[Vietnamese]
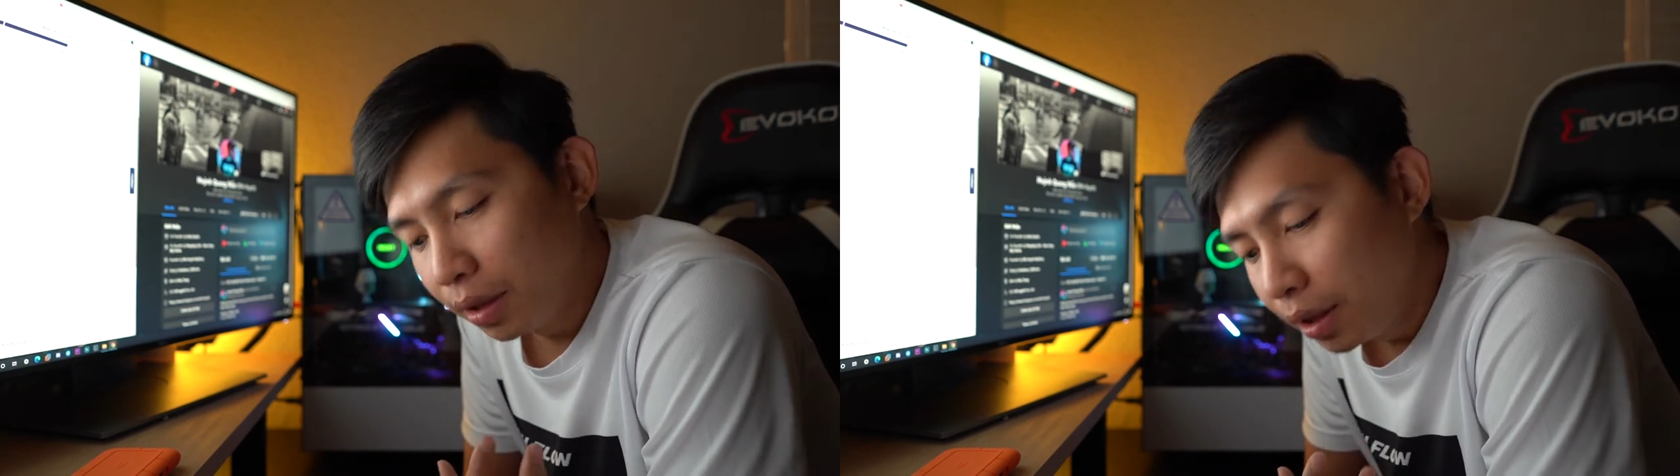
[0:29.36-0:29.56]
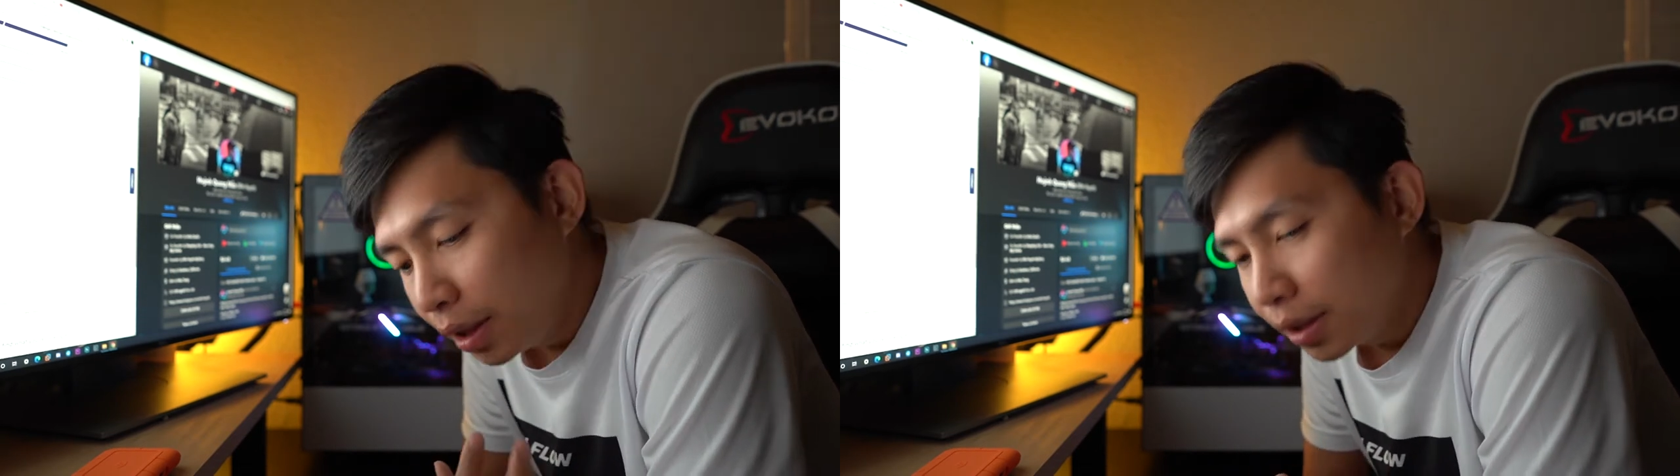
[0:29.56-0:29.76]

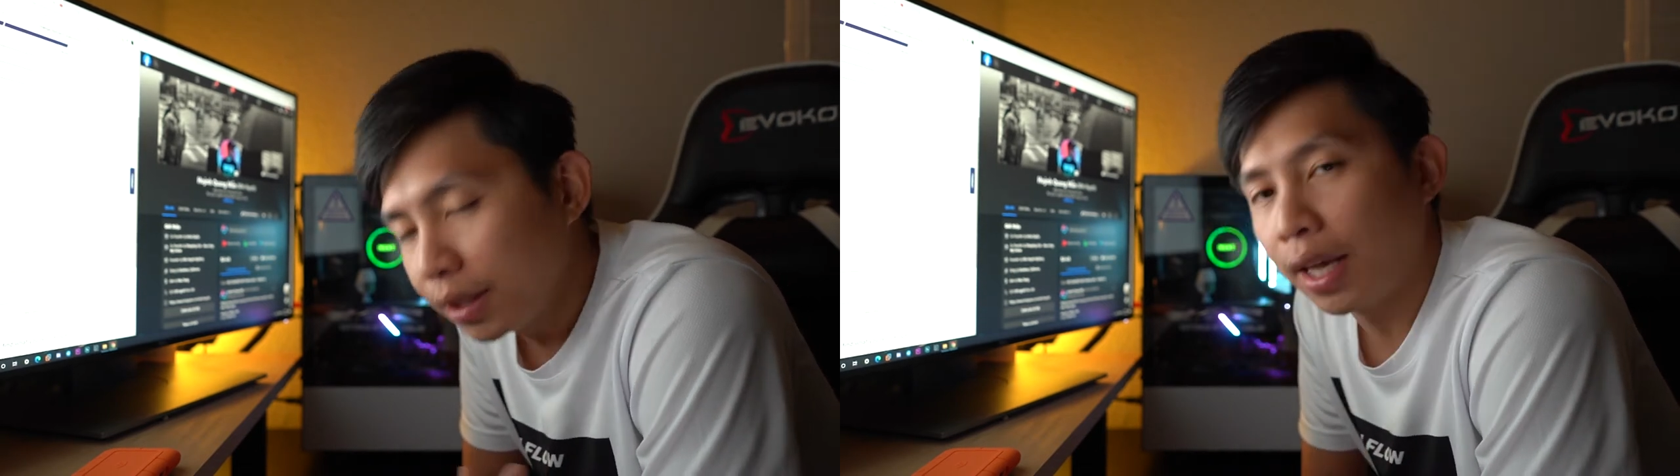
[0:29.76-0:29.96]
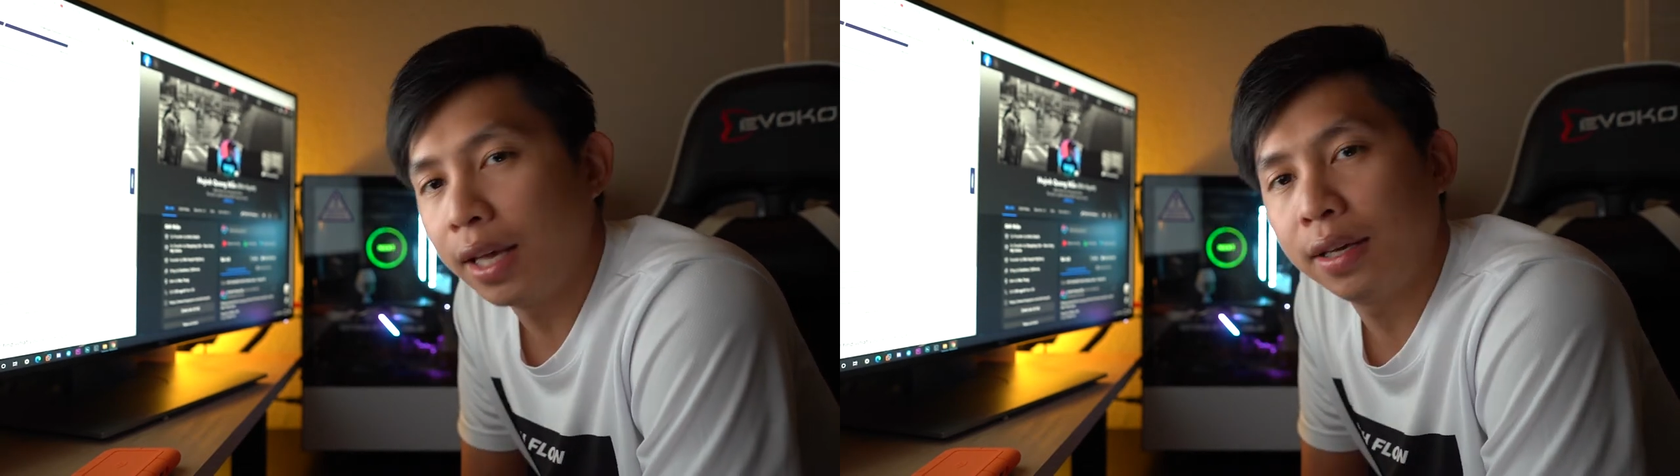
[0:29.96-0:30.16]
Chia
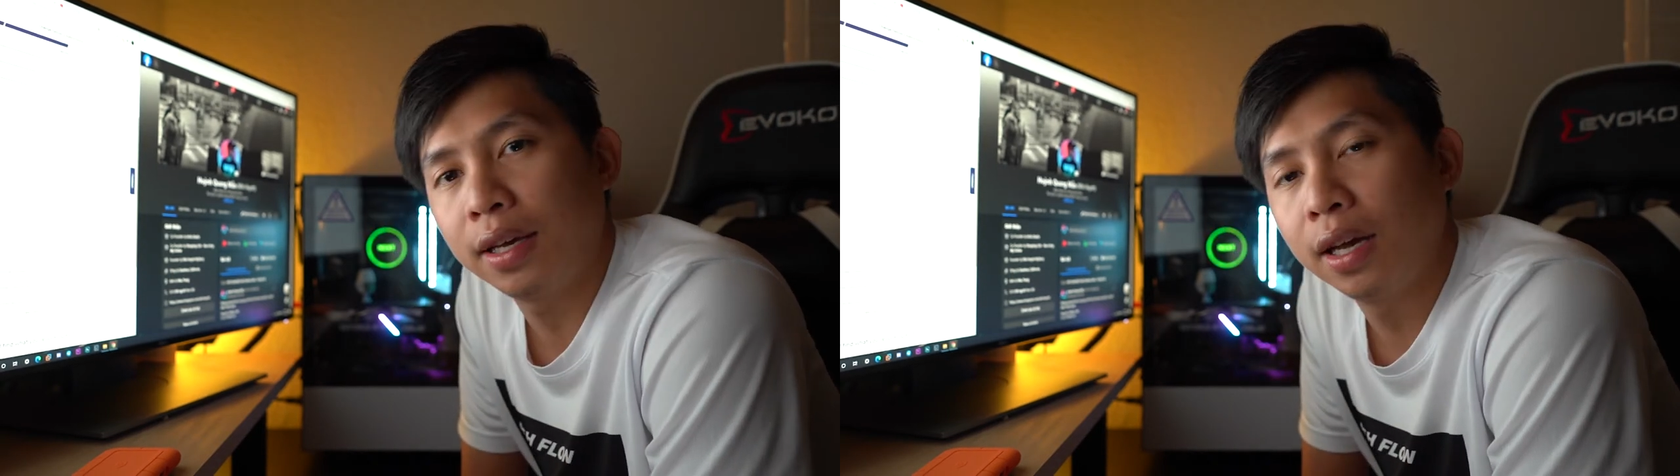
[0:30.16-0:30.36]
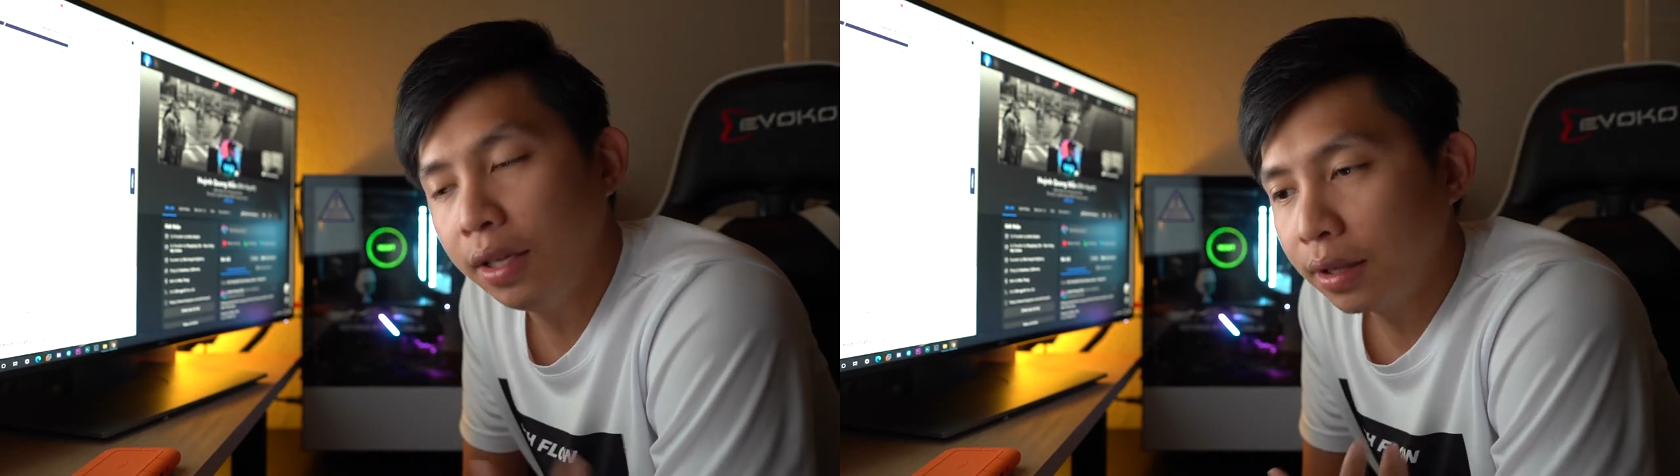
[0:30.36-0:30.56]
sẻ
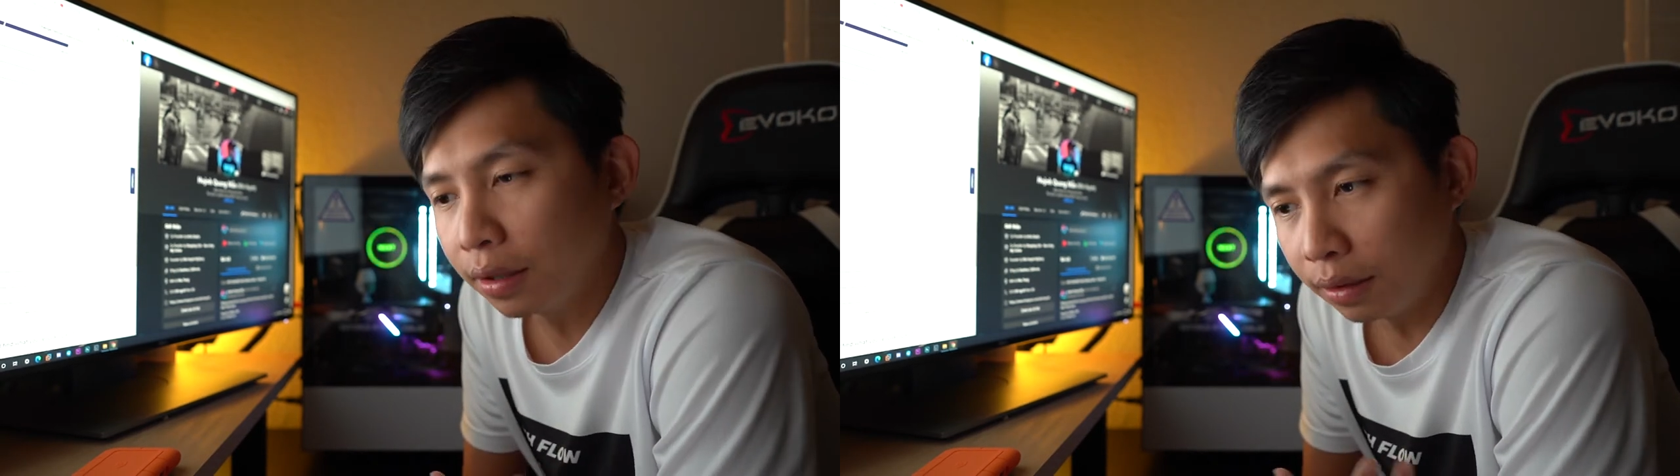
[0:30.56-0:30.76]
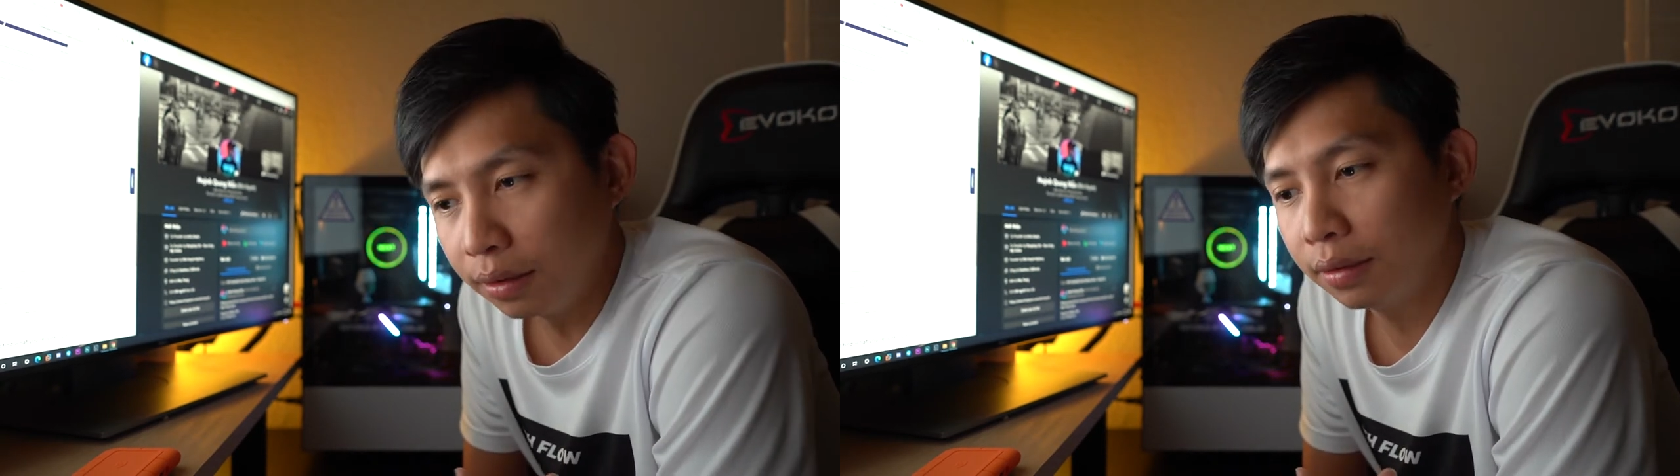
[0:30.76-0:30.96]
cái ý
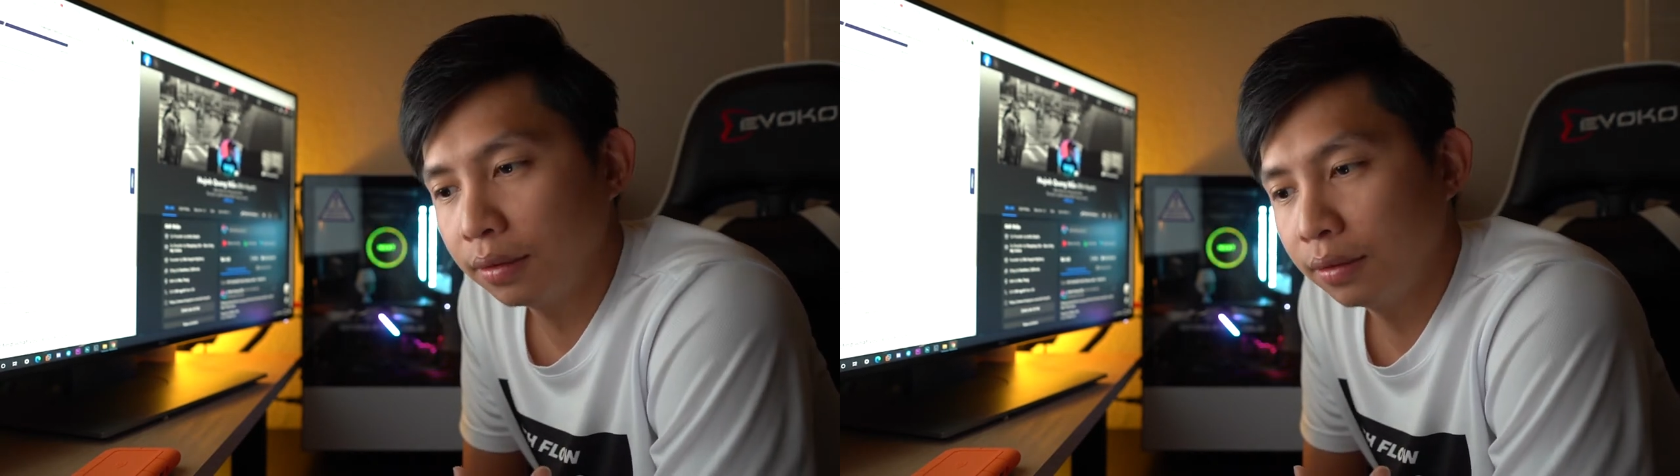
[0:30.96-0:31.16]
tưởng